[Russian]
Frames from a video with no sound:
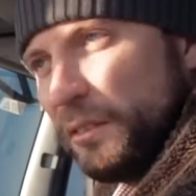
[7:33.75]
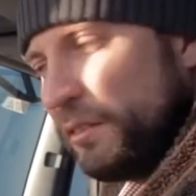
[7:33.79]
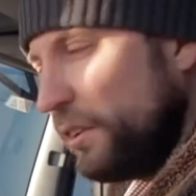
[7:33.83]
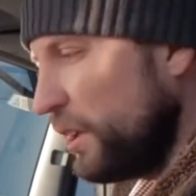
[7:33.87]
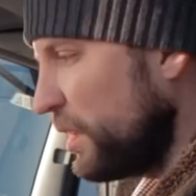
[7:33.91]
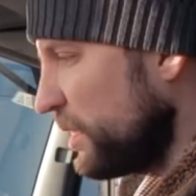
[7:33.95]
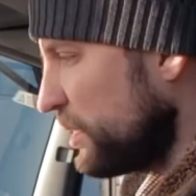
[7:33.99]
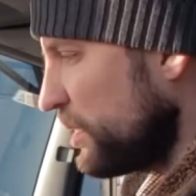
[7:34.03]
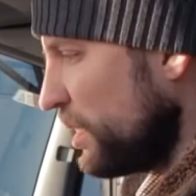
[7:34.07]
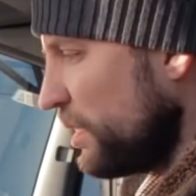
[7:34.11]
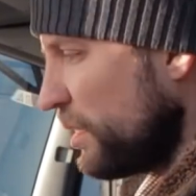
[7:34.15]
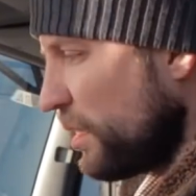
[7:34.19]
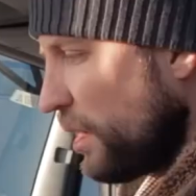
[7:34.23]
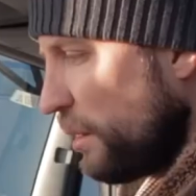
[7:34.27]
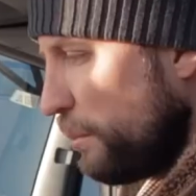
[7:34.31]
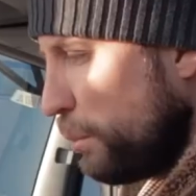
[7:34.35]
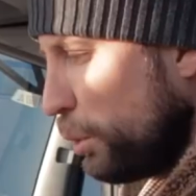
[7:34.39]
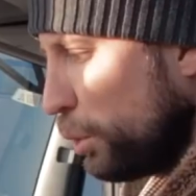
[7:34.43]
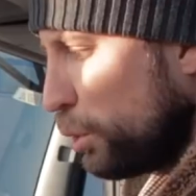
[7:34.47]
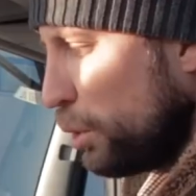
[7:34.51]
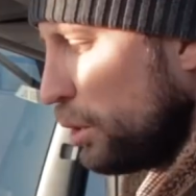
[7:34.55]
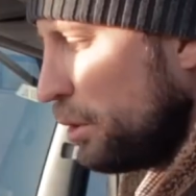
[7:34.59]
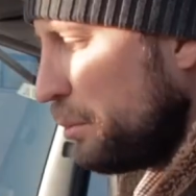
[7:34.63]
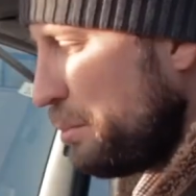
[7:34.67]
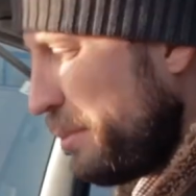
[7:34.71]
Двигатель
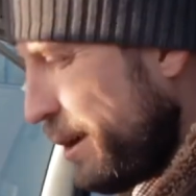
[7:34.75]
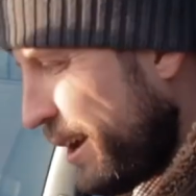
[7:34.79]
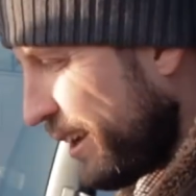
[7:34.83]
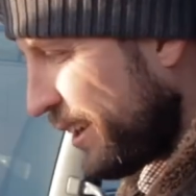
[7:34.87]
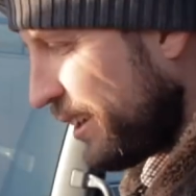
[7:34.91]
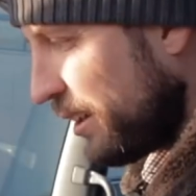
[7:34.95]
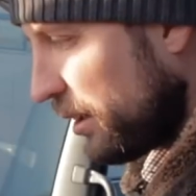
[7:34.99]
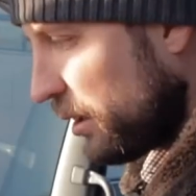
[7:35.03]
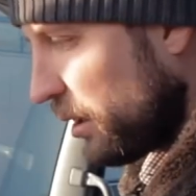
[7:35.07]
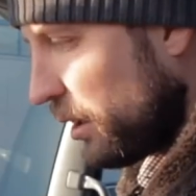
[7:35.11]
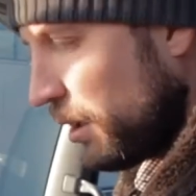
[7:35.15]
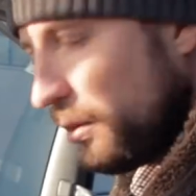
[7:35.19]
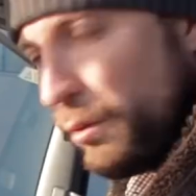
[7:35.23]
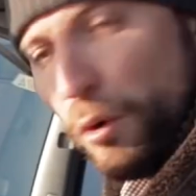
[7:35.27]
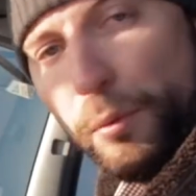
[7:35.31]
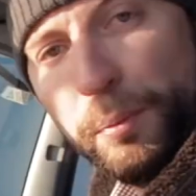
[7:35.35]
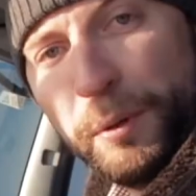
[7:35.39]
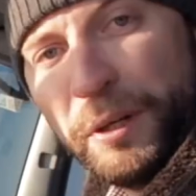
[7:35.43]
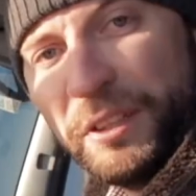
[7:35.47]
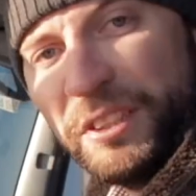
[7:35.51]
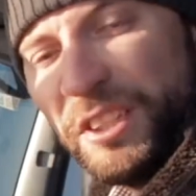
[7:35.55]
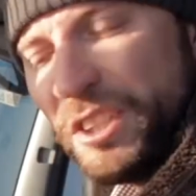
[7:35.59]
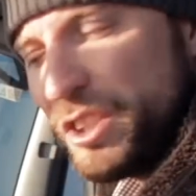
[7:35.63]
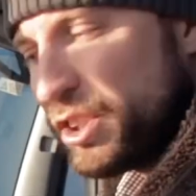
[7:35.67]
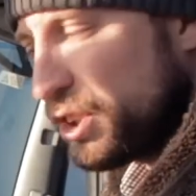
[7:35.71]
работает мягенько,
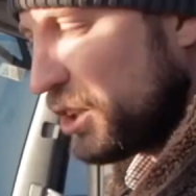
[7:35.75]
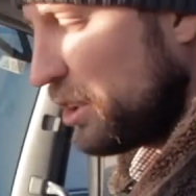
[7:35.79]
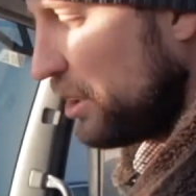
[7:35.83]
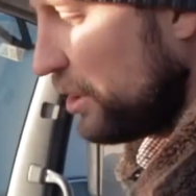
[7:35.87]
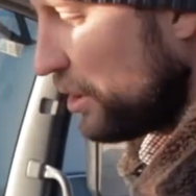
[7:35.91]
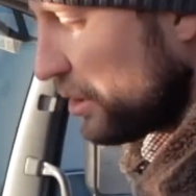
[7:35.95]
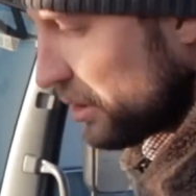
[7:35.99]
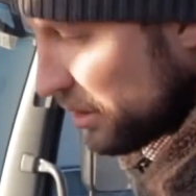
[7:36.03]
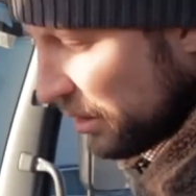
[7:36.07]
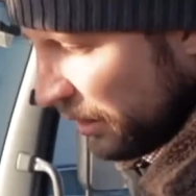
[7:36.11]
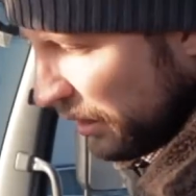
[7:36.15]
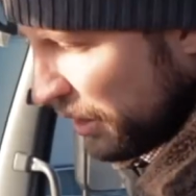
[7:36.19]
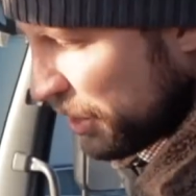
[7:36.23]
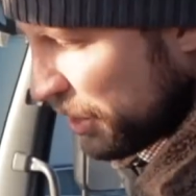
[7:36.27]
его практически не